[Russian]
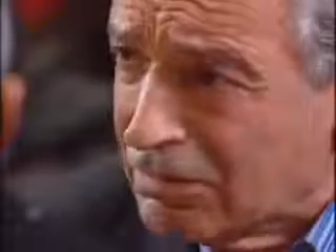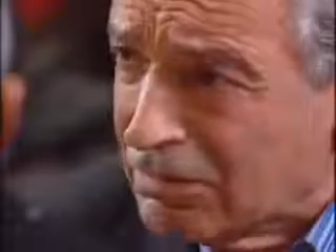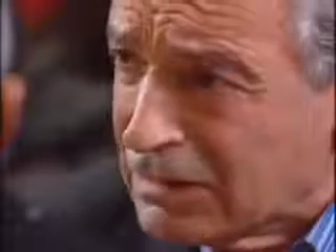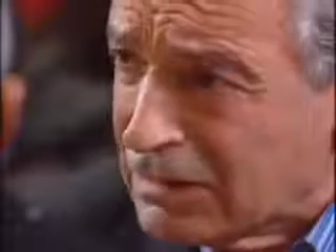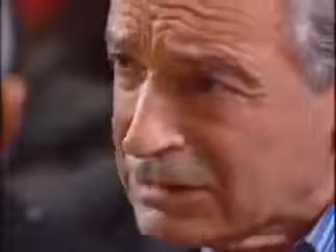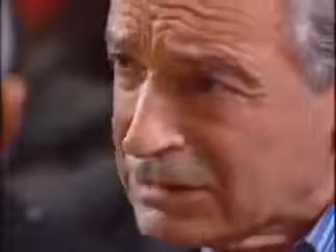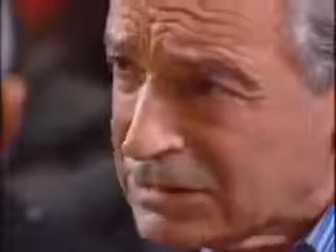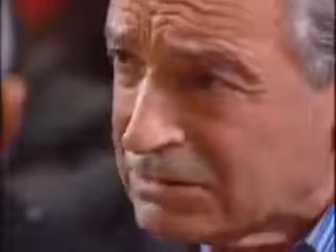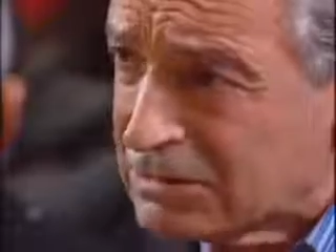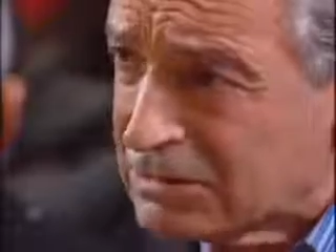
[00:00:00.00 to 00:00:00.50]

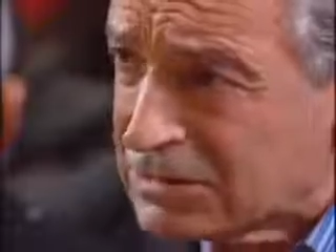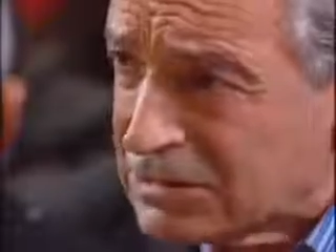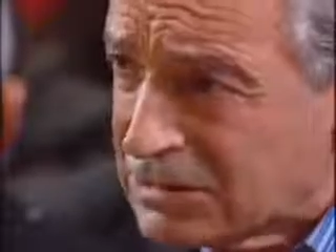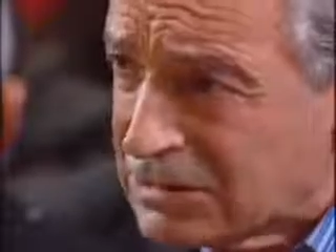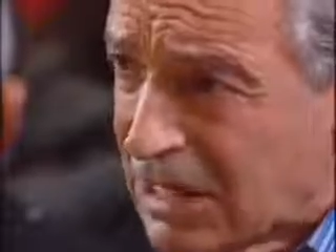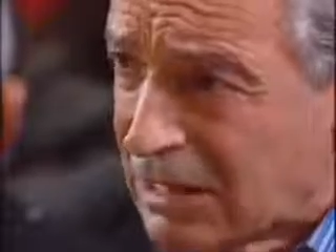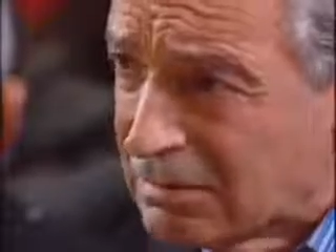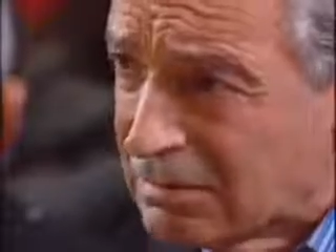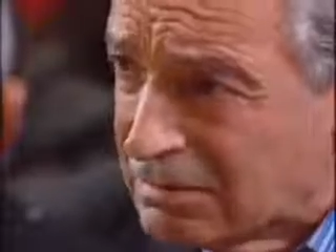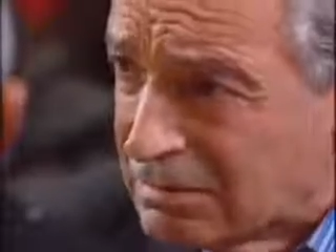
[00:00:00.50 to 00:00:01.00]
новая
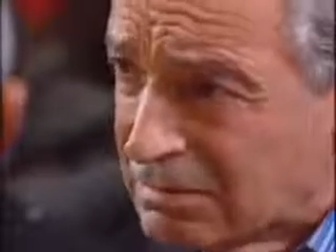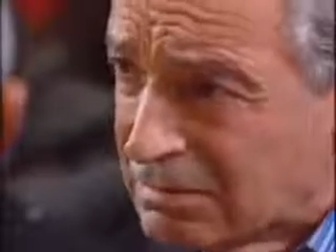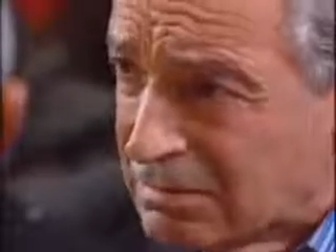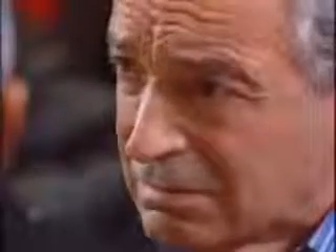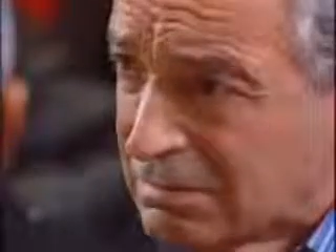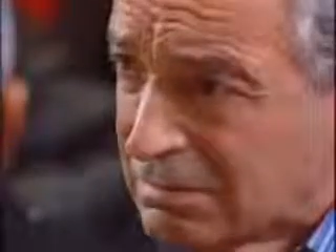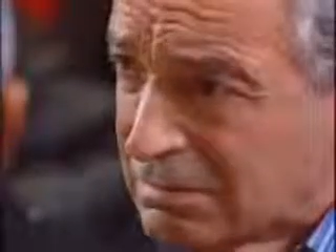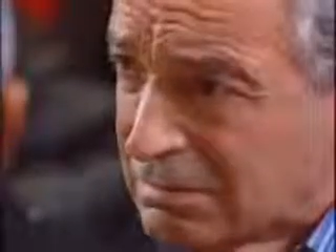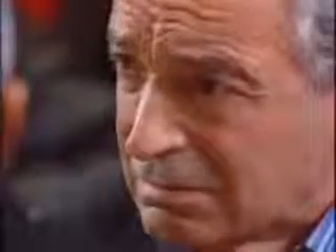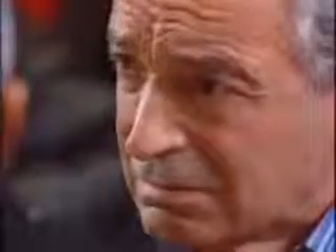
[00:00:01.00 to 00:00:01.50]
звезда.
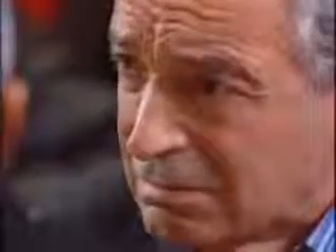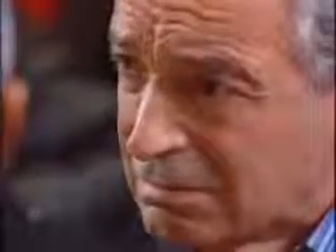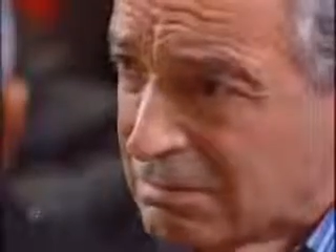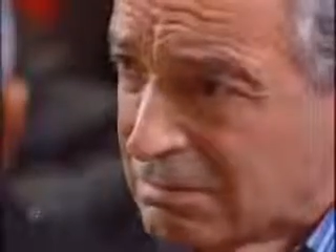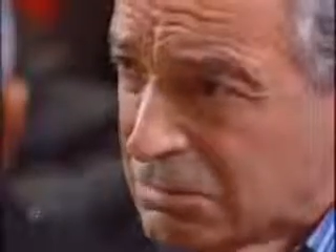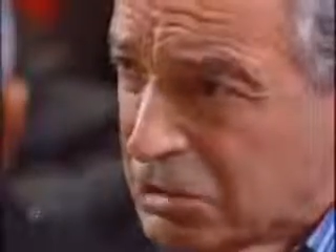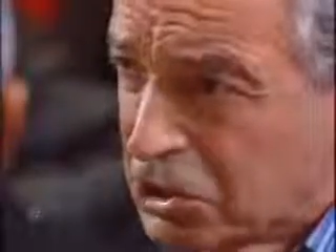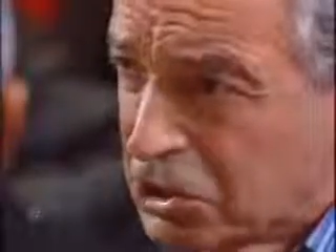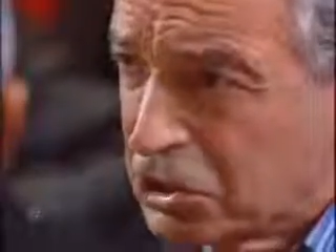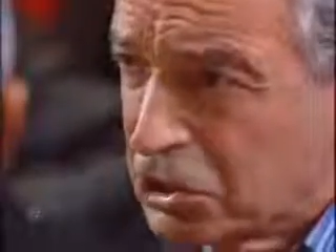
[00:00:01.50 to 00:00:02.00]

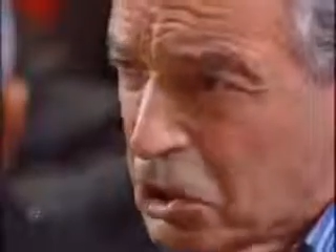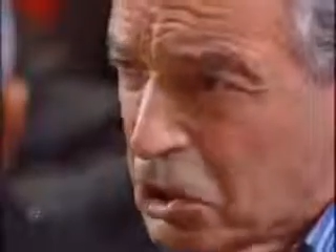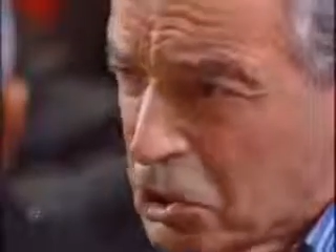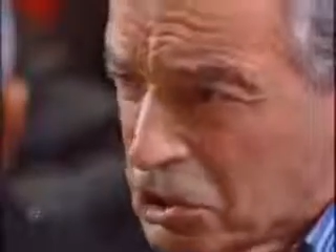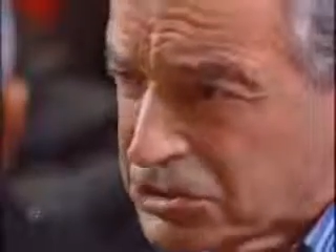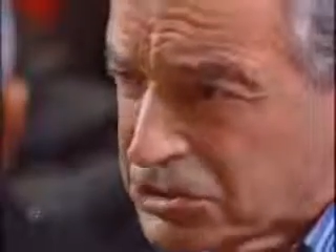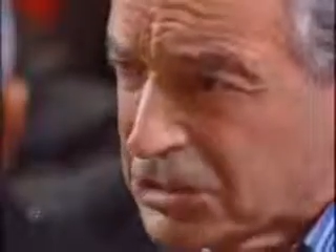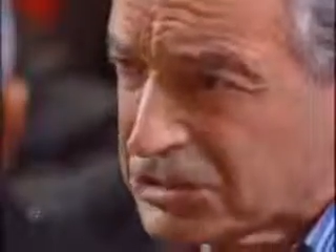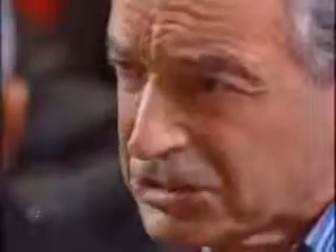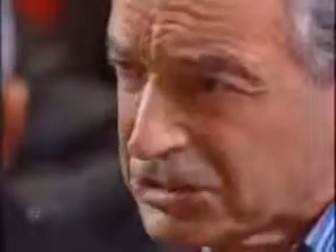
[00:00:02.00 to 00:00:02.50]

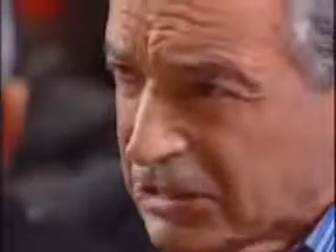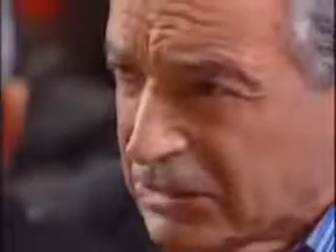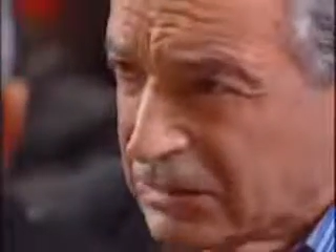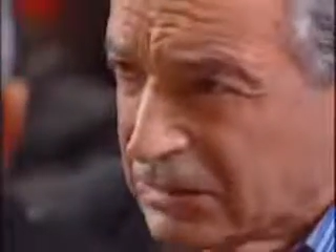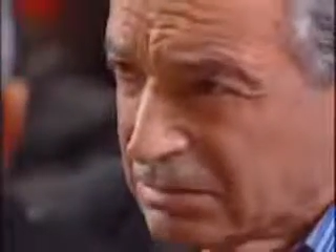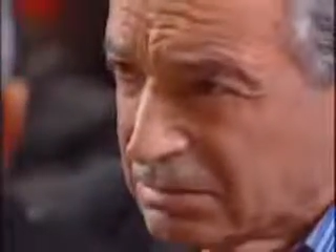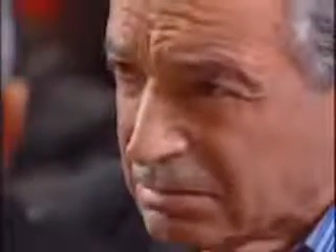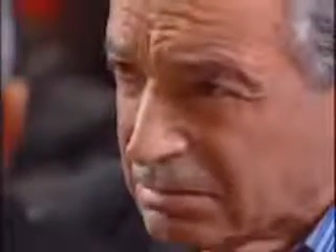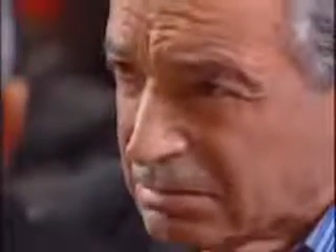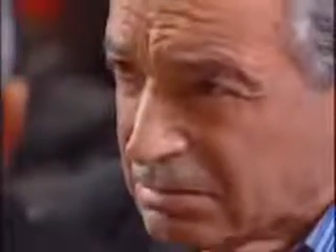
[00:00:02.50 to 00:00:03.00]
Ее
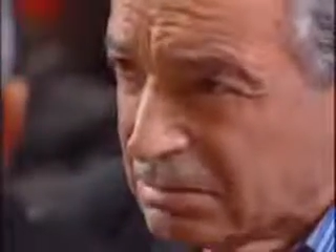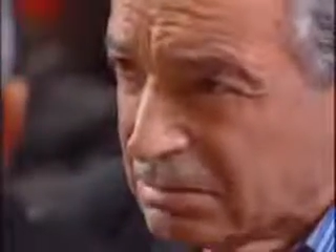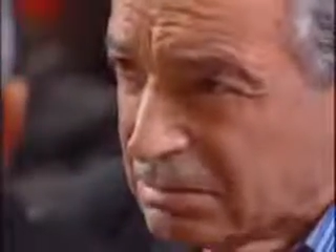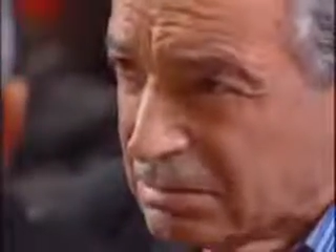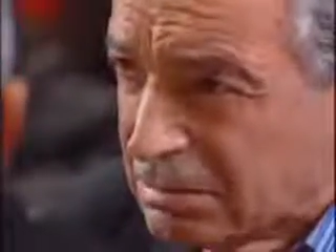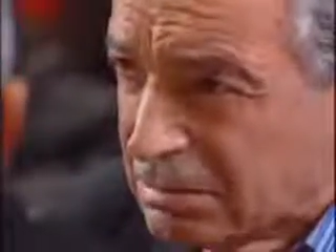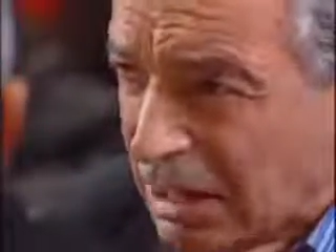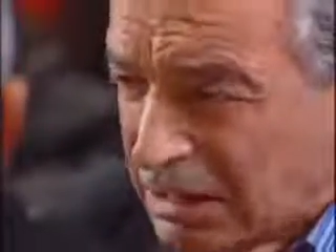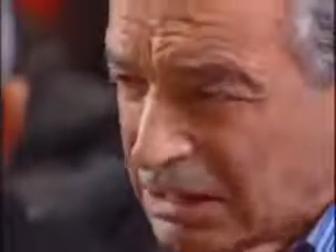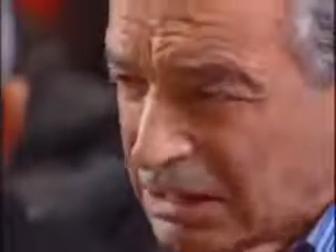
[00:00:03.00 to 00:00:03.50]
зажгли,
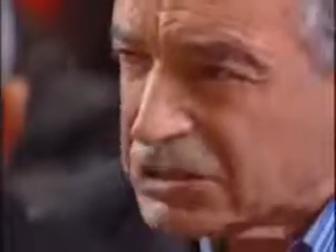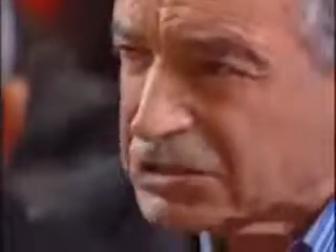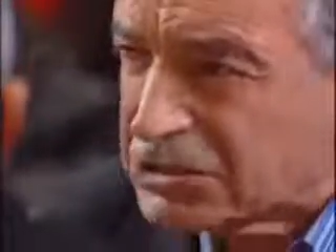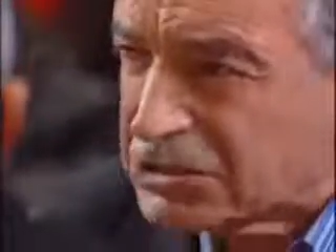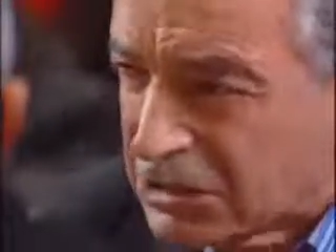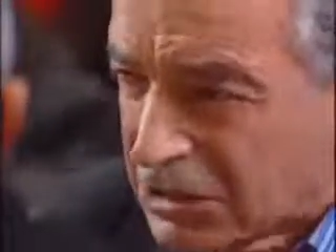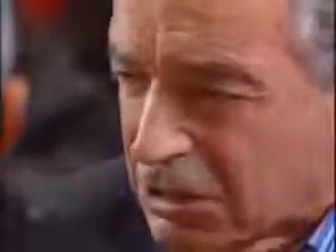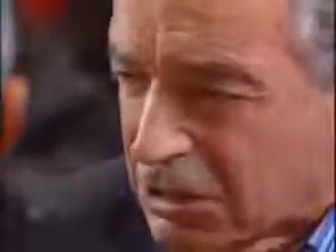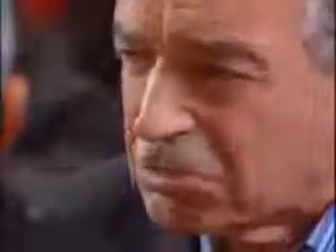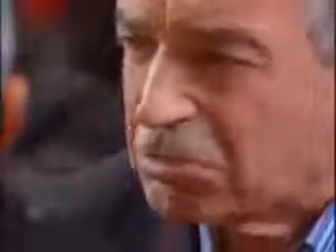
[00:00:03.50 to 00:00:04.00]

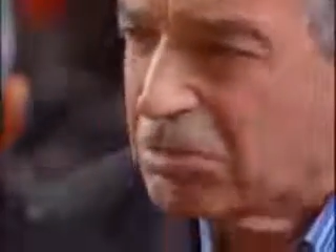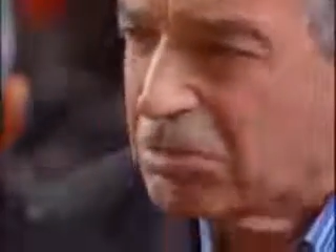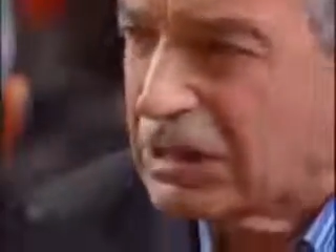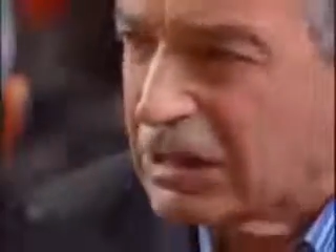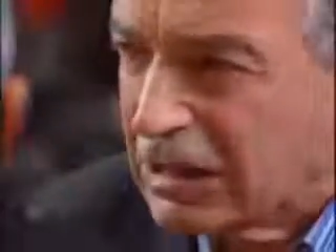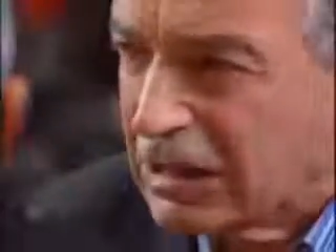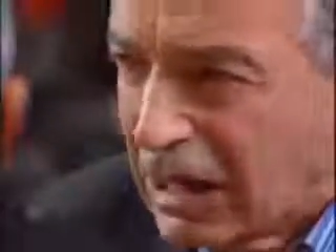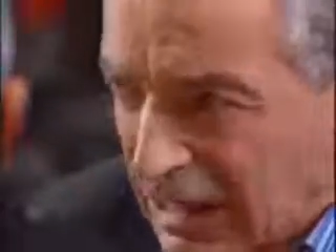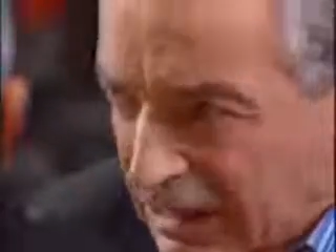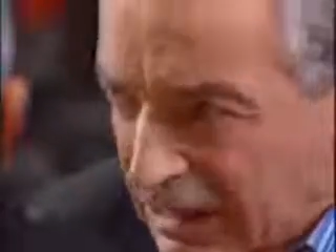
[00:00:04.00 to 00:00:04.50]
конечно,
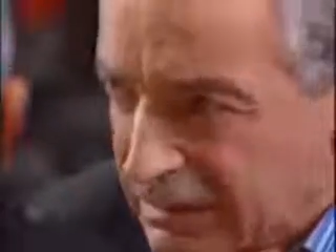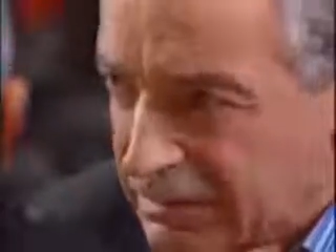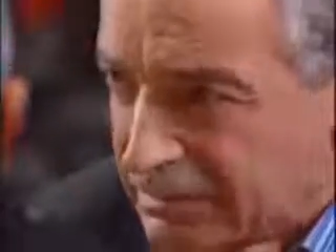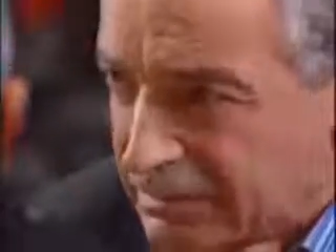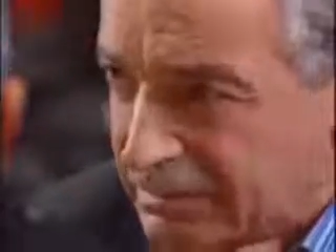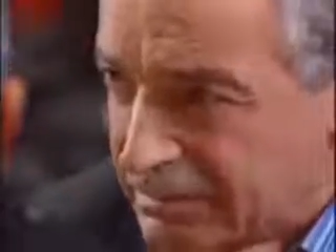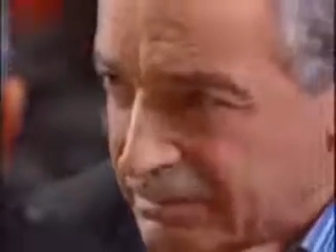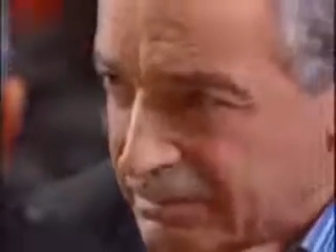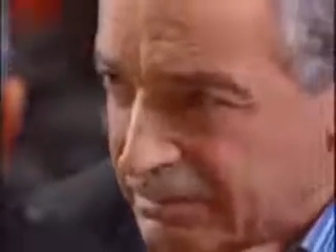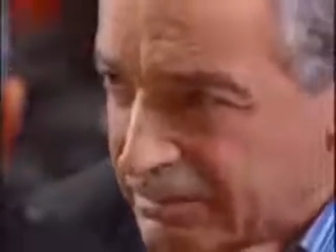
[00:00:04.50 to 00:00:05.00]
хулиганы.